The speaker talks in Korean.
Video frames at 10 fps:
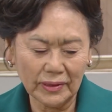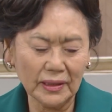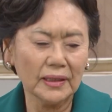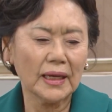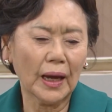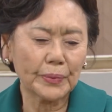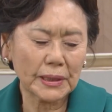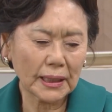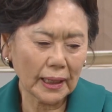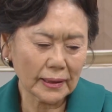너희
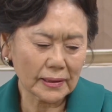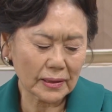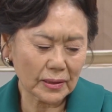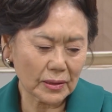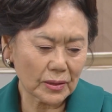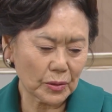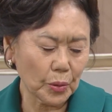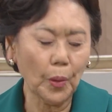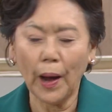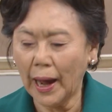아버지가
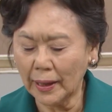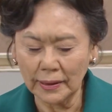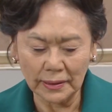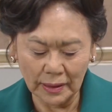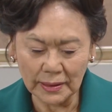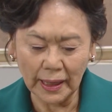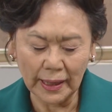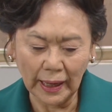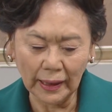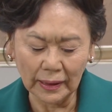좋아하는
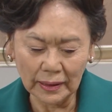여자야.